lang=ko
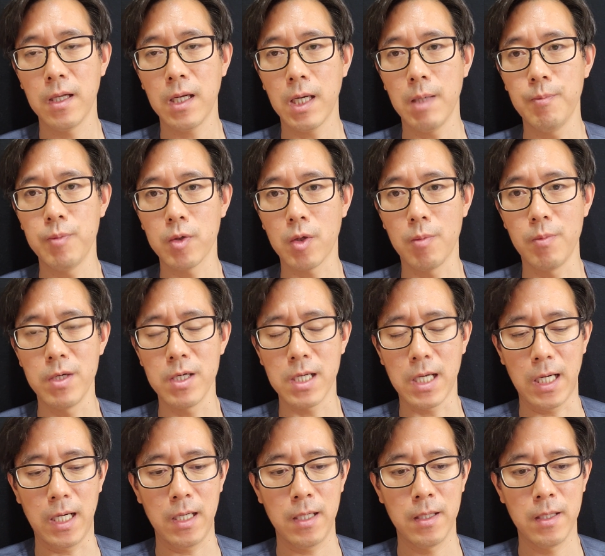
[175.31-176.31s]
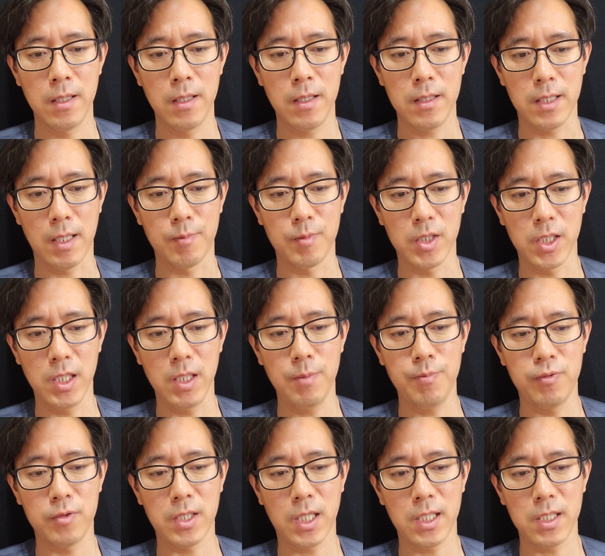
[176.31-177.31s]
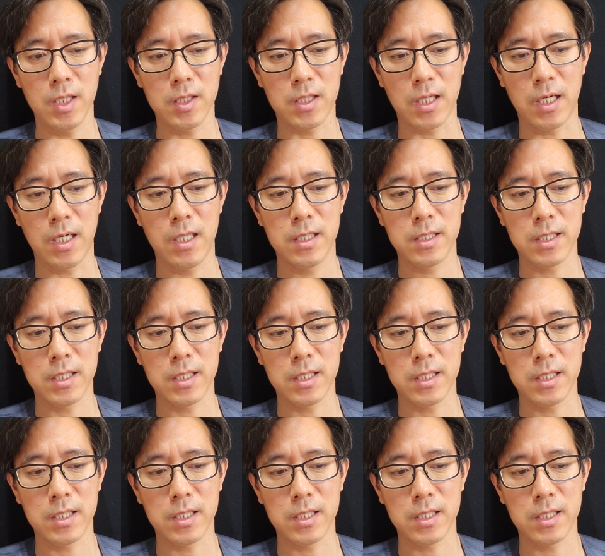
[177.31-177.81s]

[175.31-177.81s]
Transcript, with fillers: 함부로 뭔가 남들이 부자가 됐다,